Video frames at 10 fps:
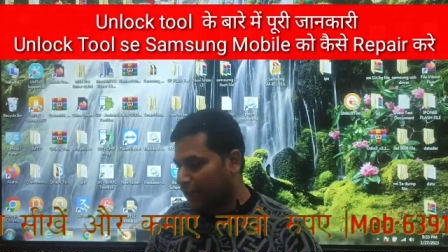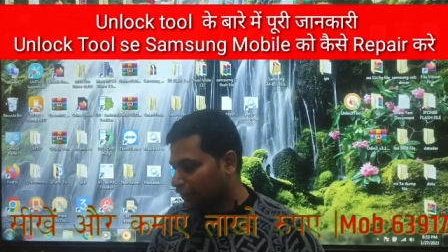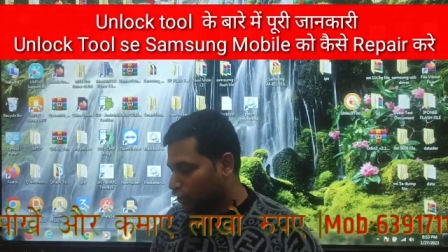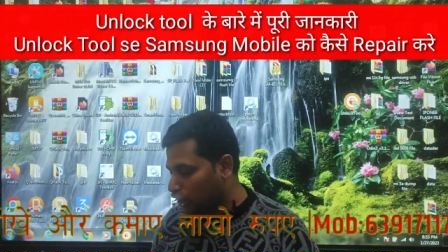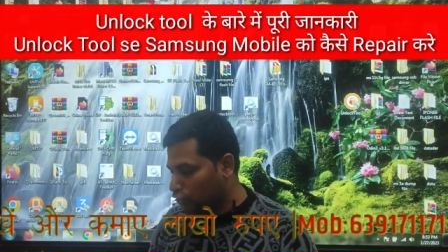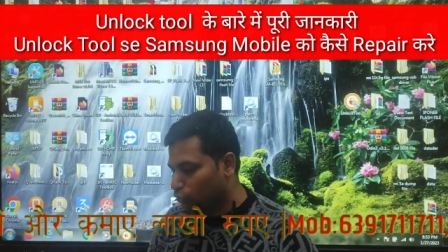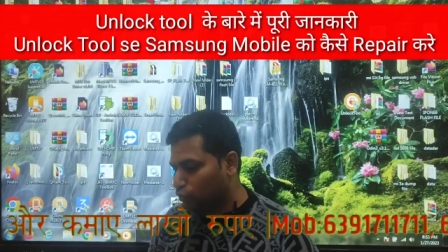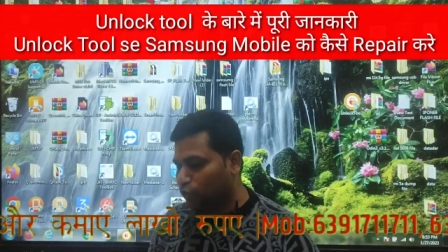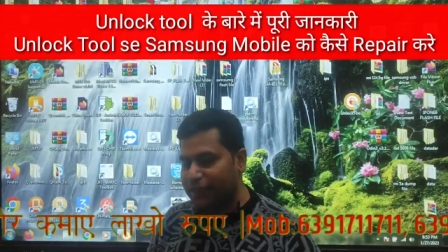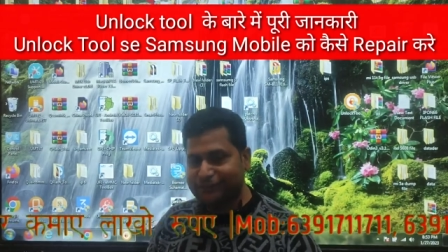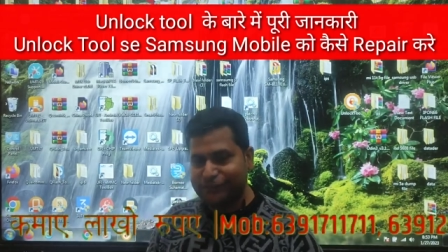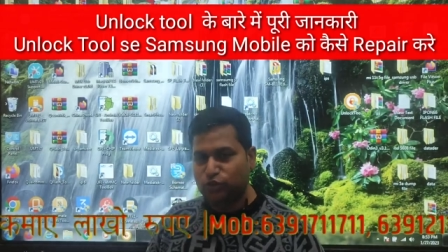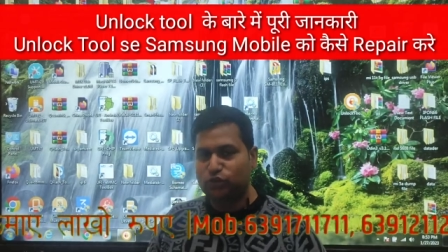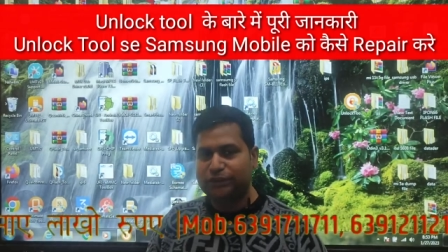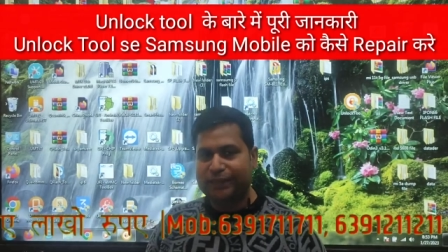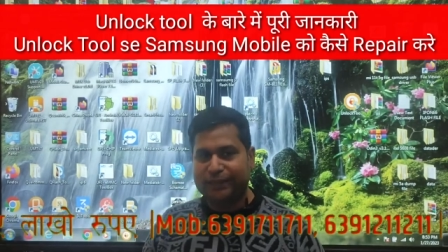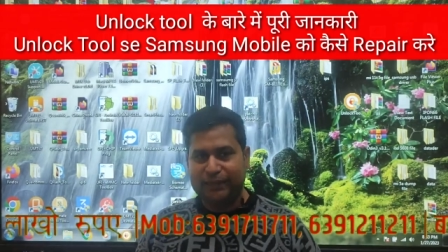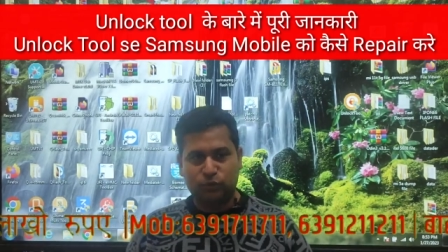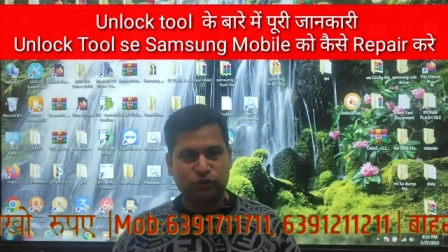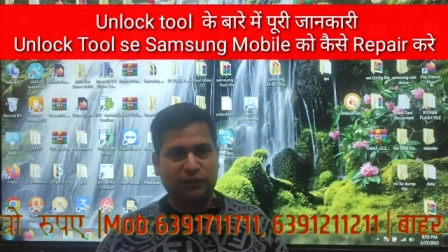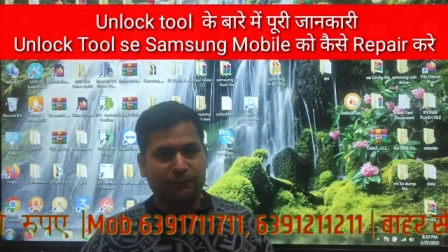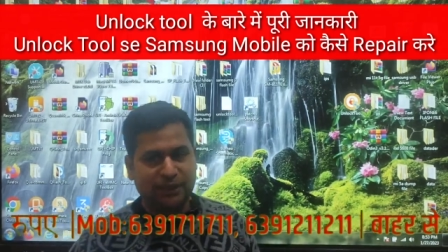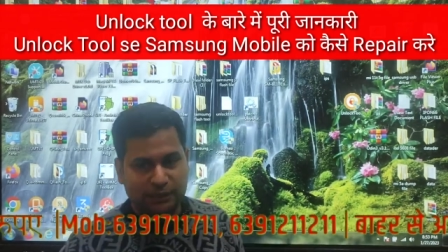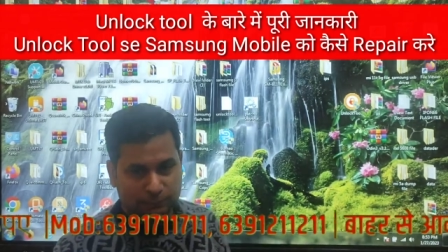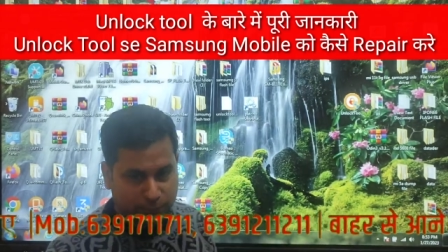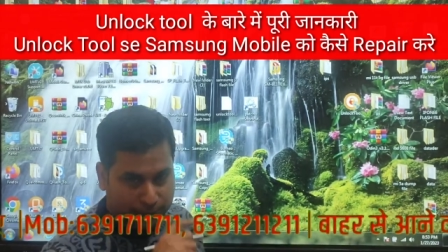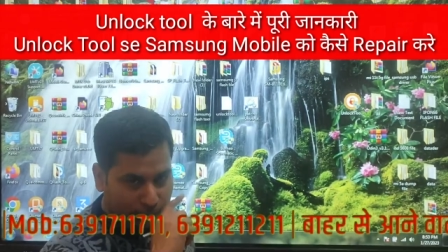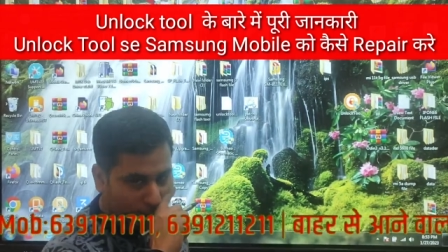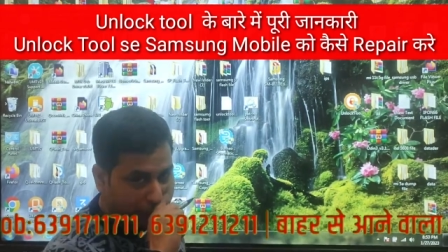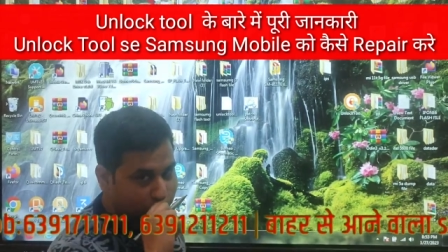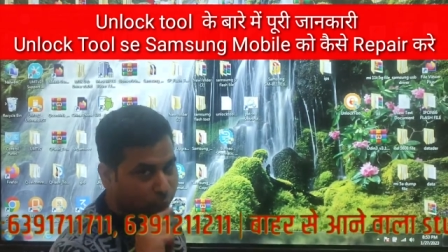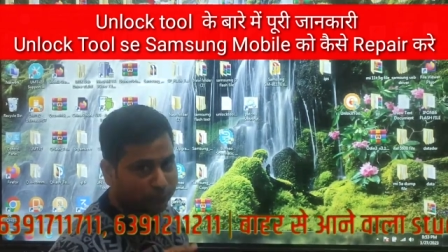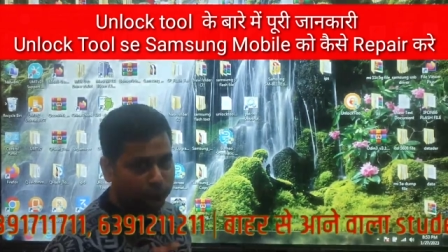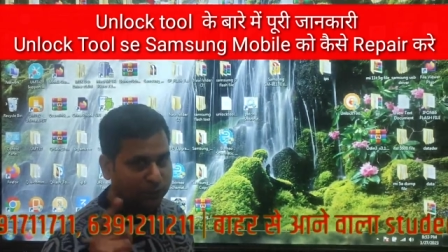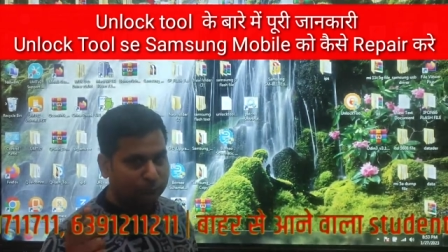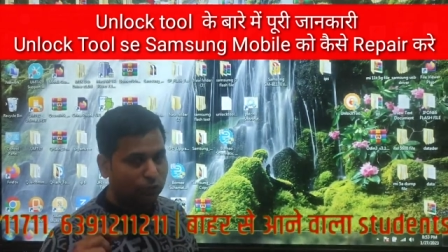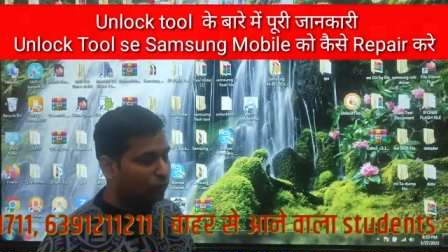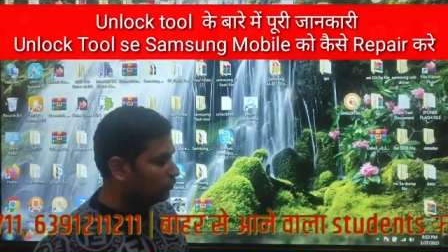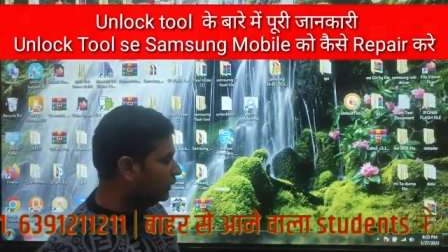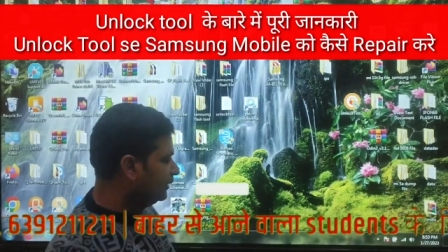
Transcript: अनलॉक टूल को कैसे यूज करेंगे उसके बारे में मैं आपको वीडियो में पूरा आपको